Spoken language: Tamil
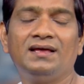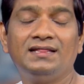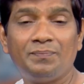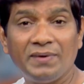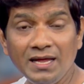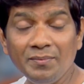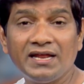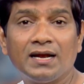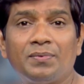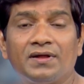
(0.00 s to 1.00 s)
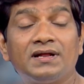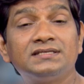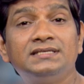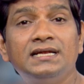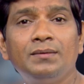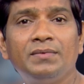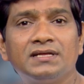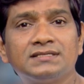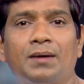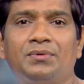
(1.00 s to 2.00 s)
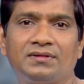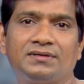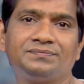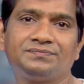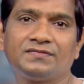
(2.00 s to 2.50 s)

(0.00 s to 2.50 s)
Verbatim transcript: இந்த பெரிய மீன் என்ன பண்ணுதுன்னா சின்ன மீனை சாப்பிட்டுருது